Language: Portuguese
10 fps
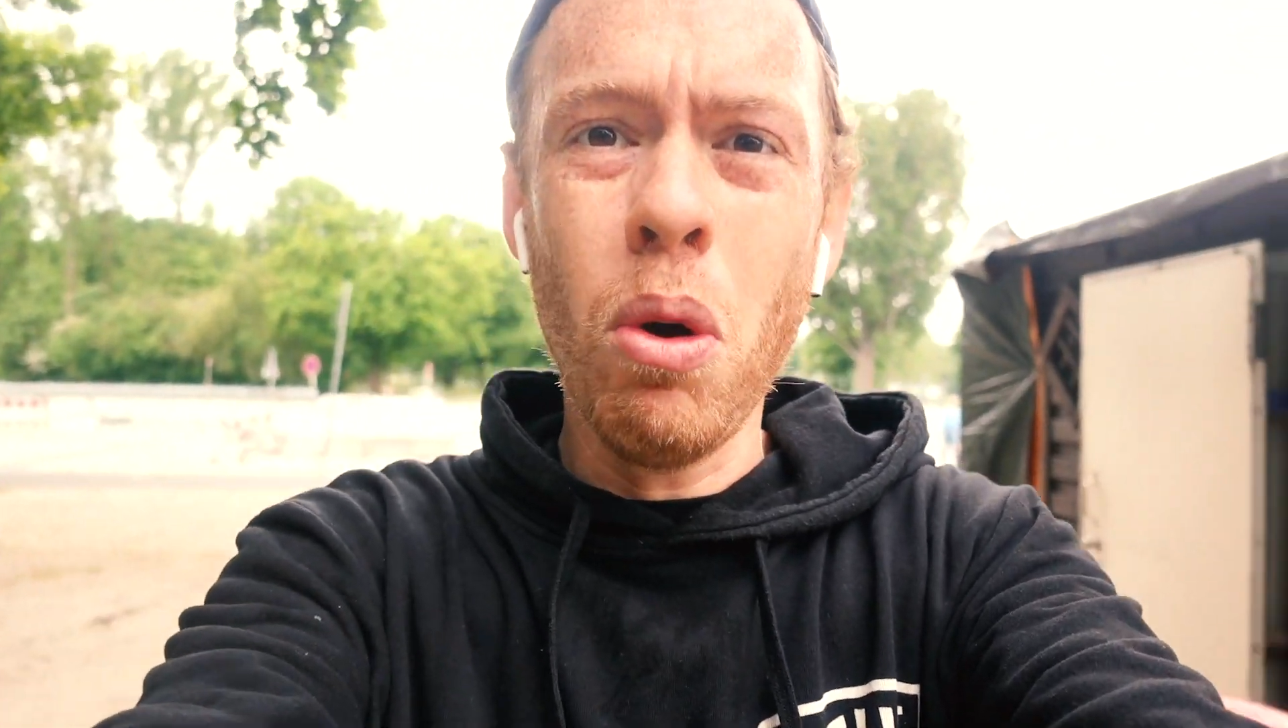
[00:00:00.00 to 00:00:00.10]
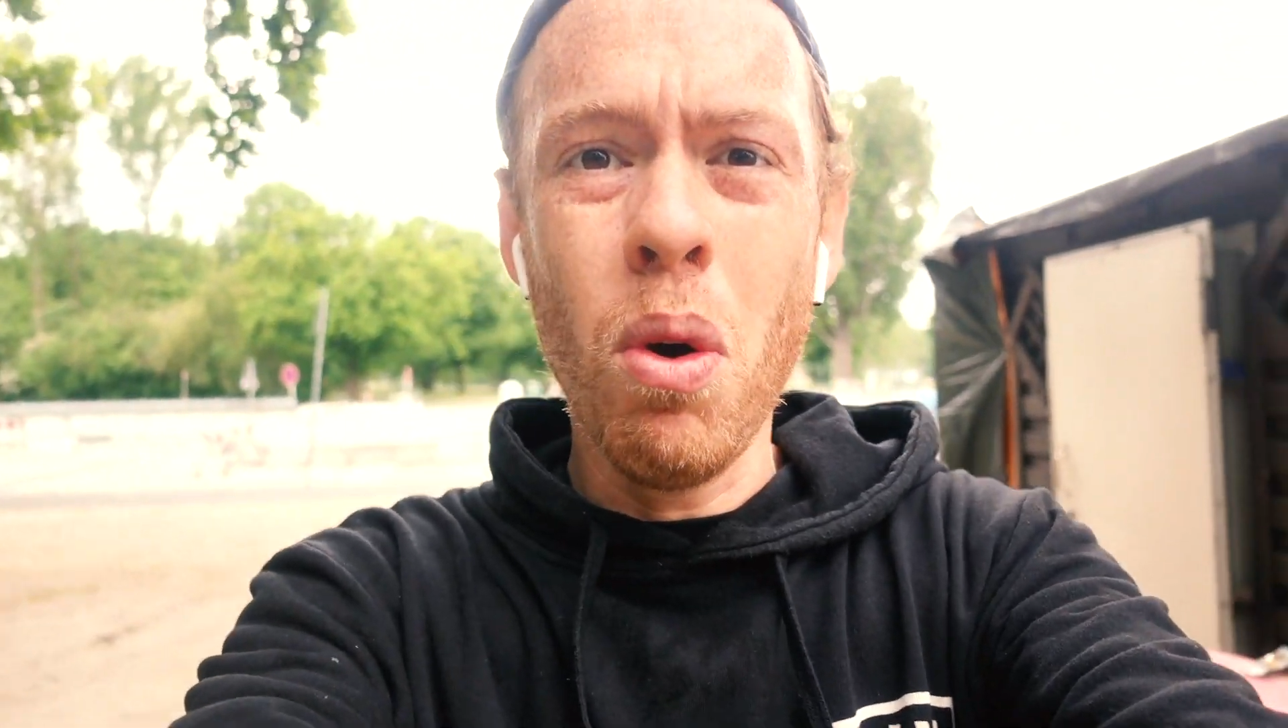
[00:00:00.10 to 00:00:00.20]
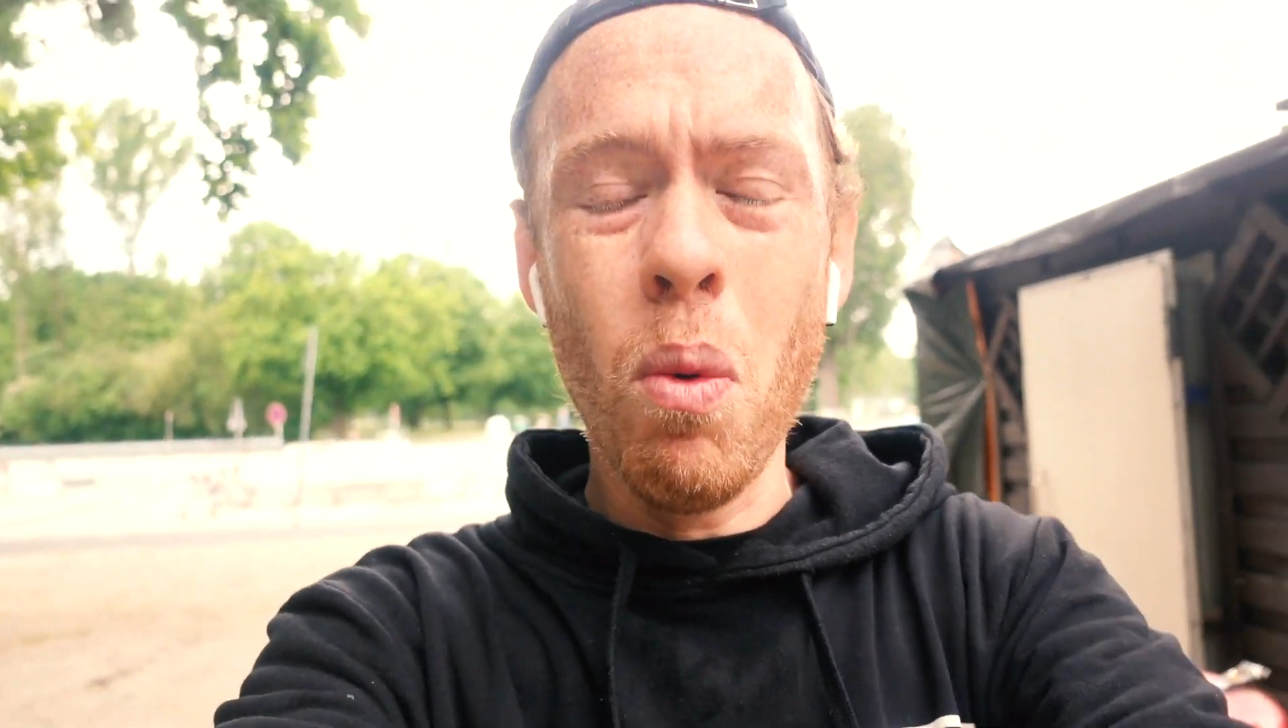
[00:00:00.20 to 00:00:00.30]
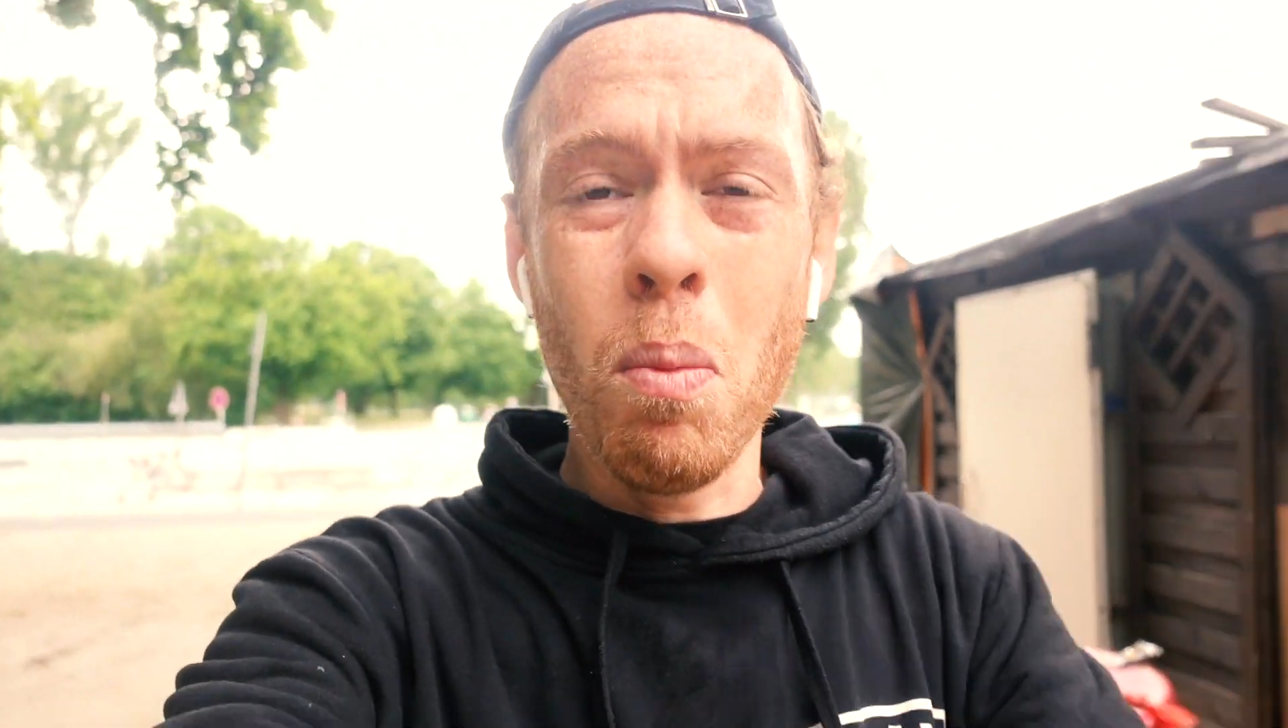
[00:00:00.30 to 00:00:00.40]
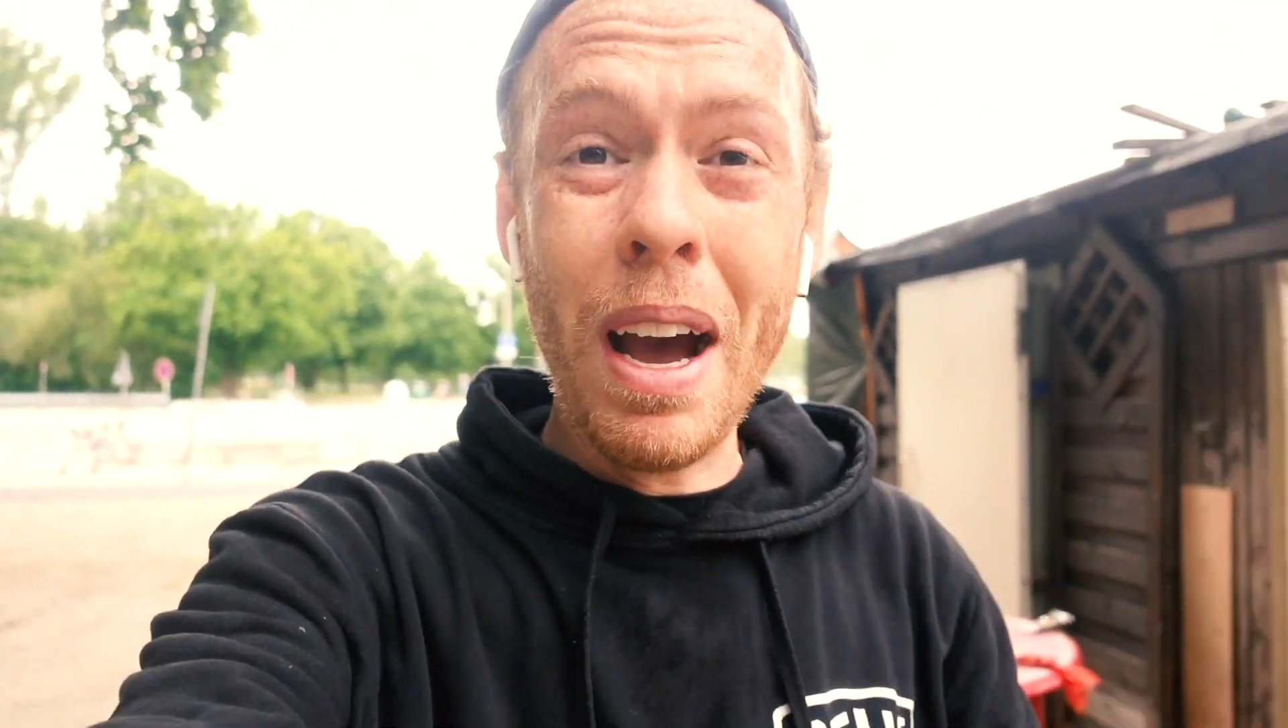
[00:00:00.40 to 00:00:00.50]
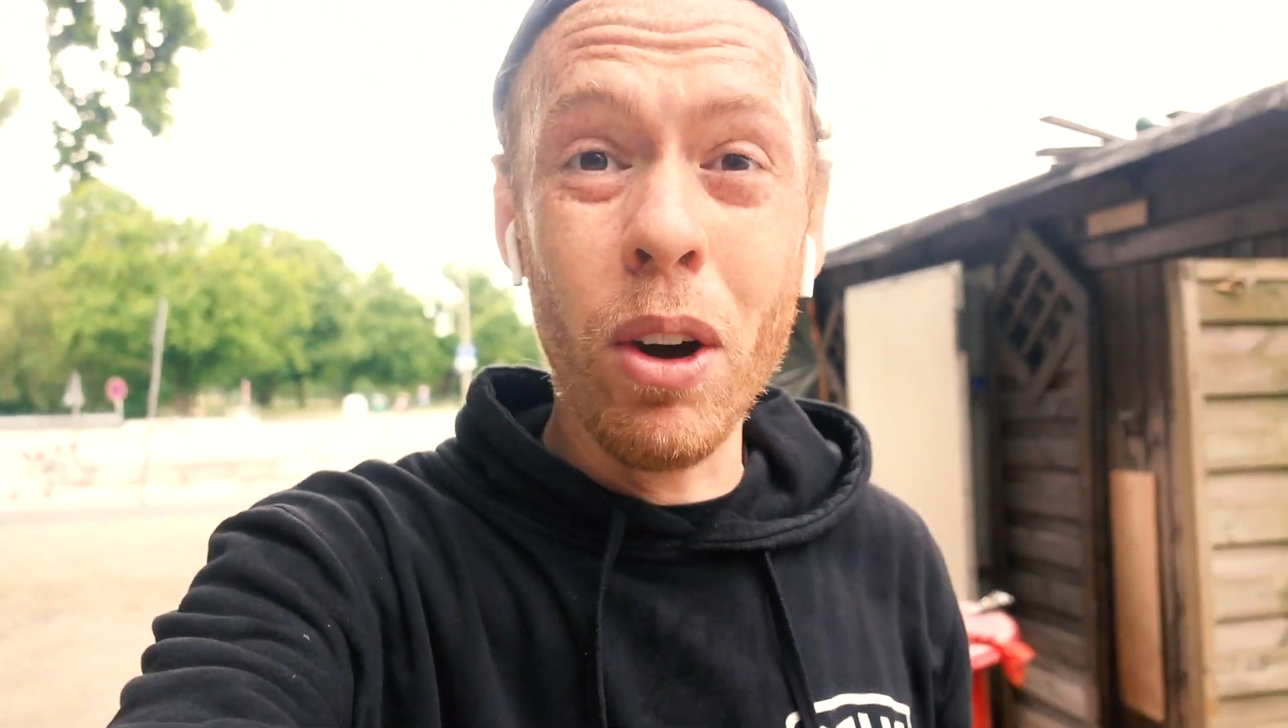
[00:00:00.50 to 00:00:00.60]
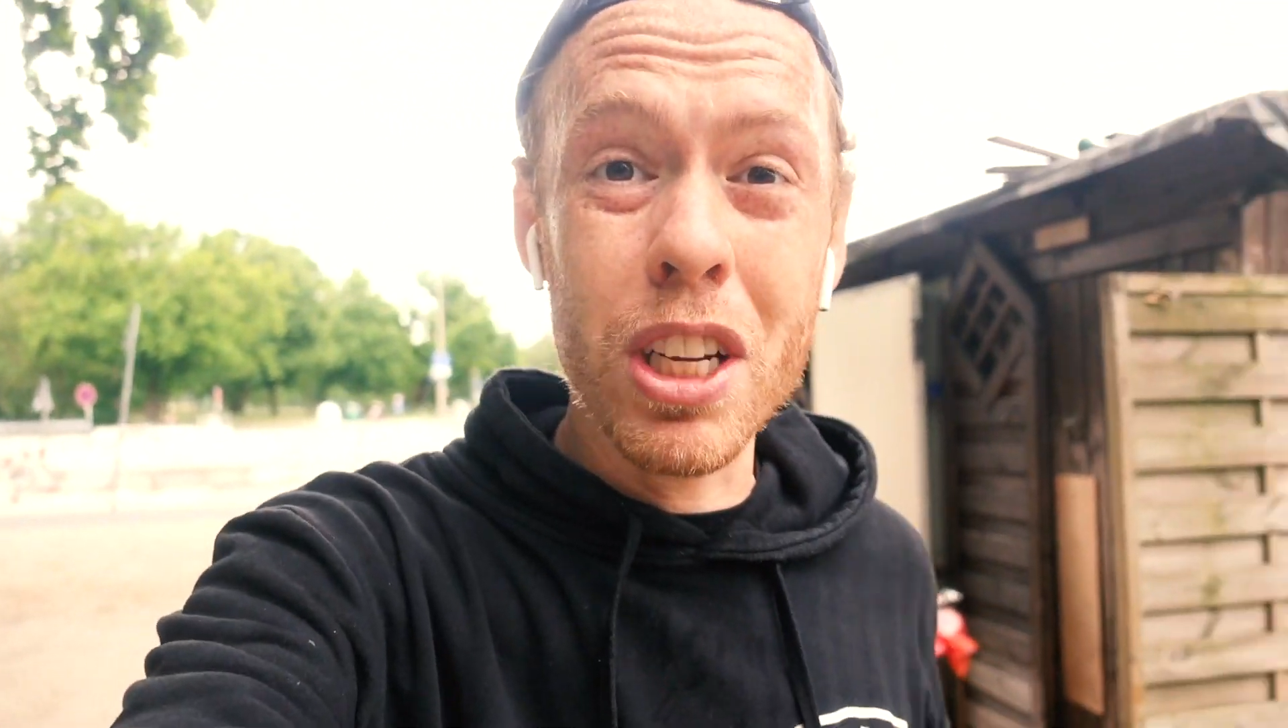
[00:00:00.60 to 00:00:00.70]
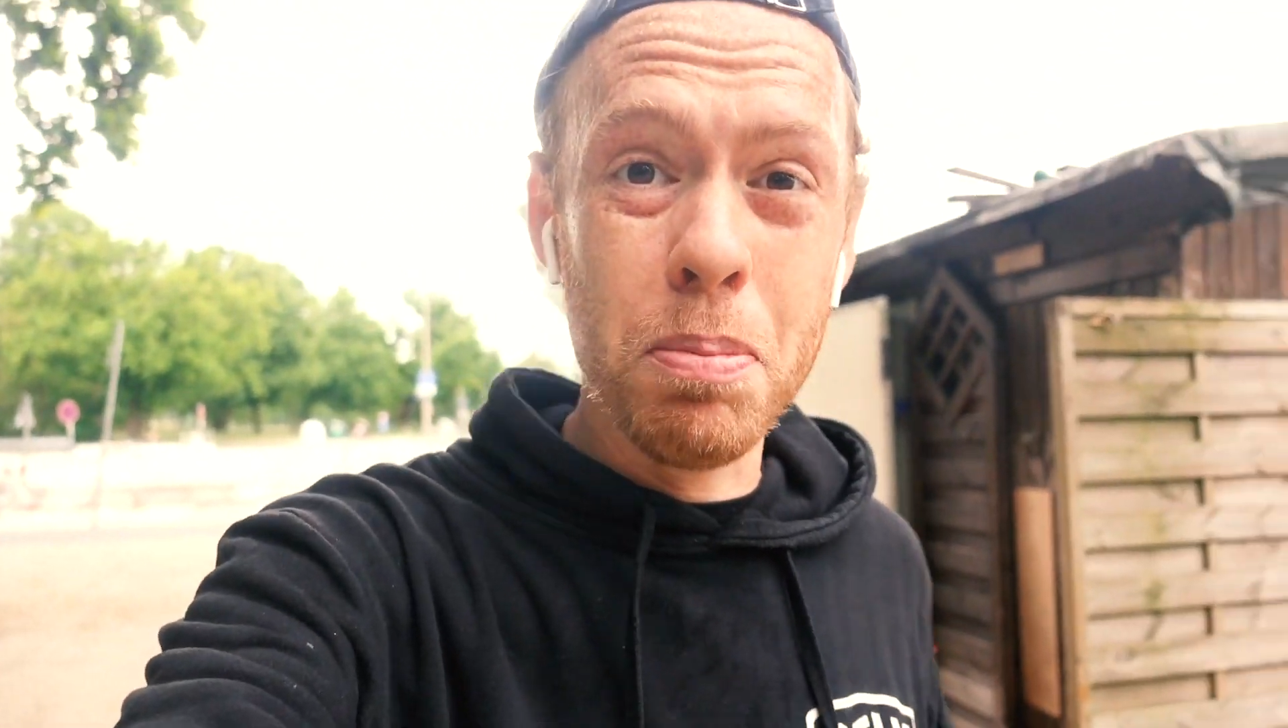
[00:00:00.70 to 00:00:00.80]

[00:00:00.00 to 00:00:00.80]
o maior